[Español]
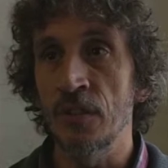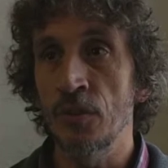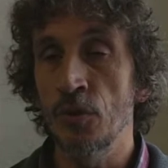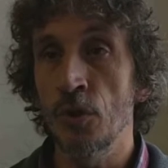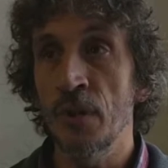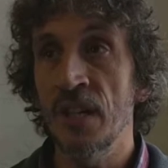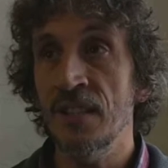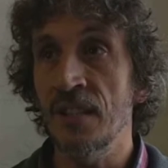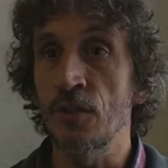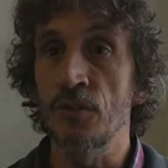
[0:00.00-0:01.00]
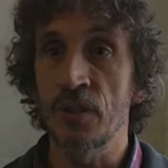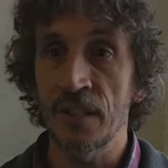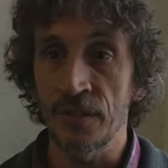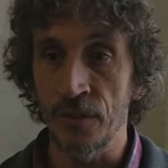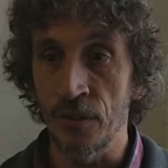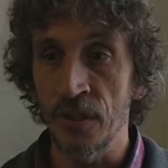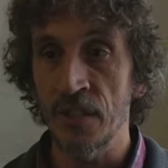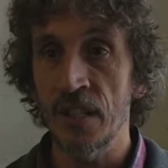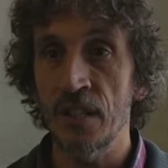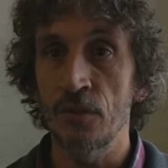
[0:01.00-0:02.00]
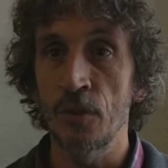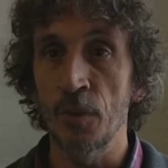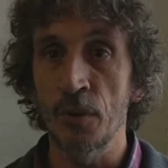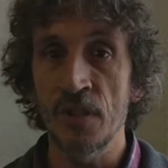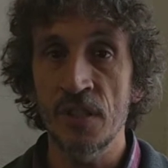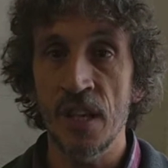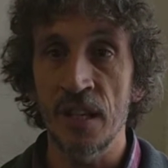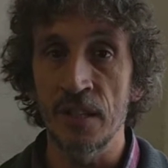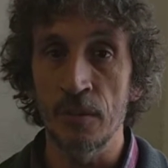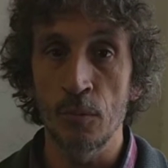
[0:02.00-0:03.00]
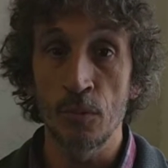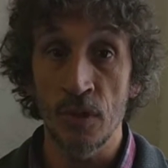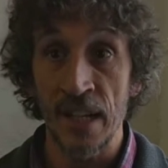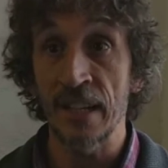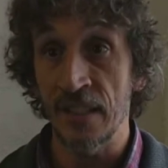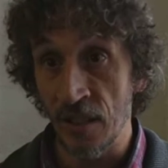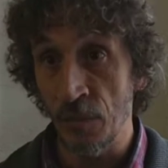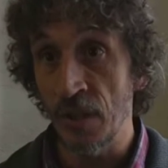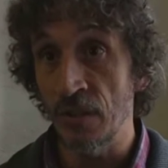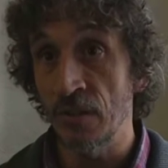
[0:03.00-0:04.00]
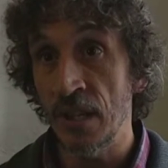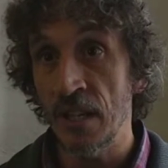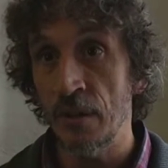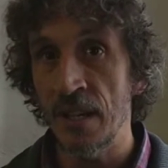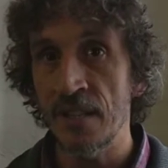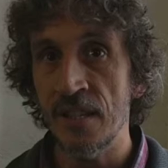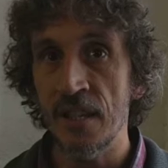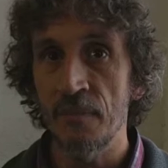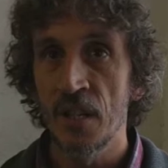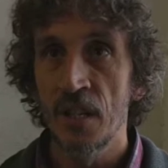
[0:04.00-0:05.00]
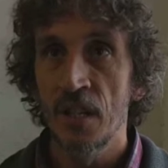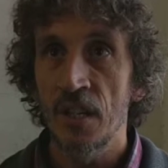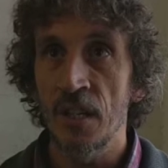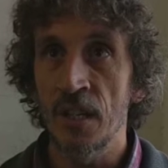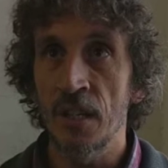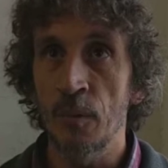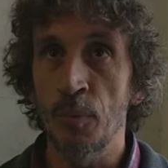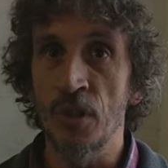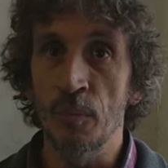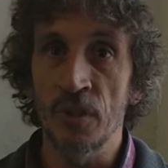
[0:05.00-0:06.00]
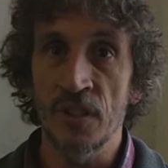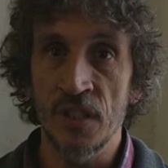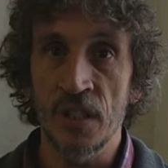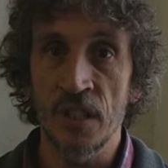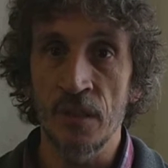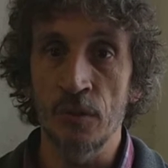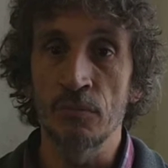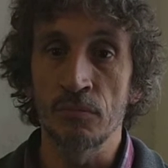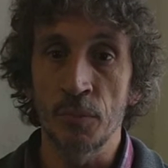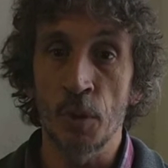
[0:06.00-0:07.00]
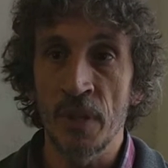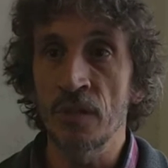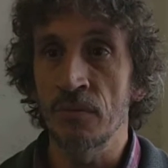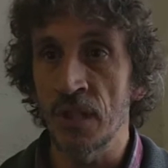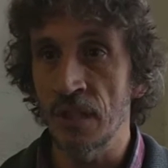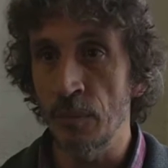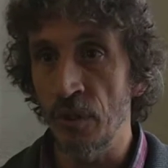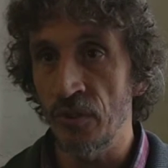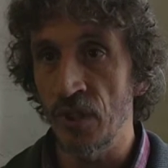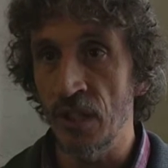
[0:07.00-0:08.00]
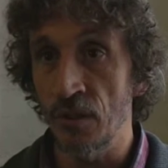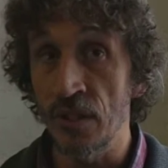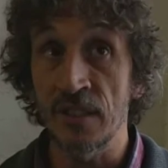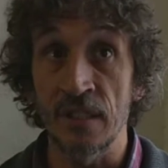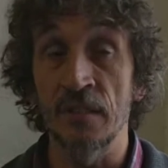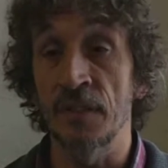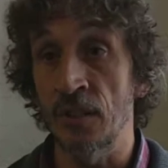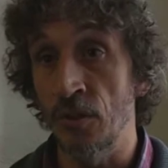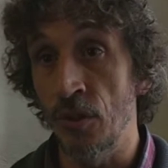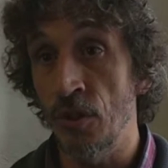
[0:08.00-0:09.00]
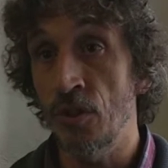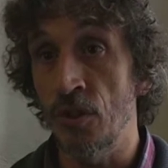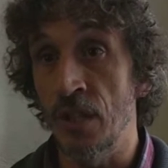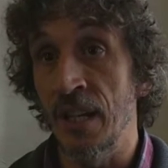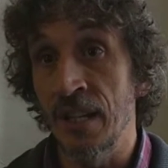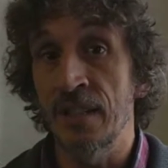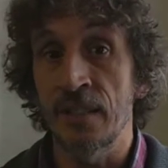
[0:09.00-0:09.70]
si uno ve ese contexto donde se ha dado en lo provincial un gran crecimiento y un gran avance, eh, podemos decir que un promedio de un 30% es satisfactorio en,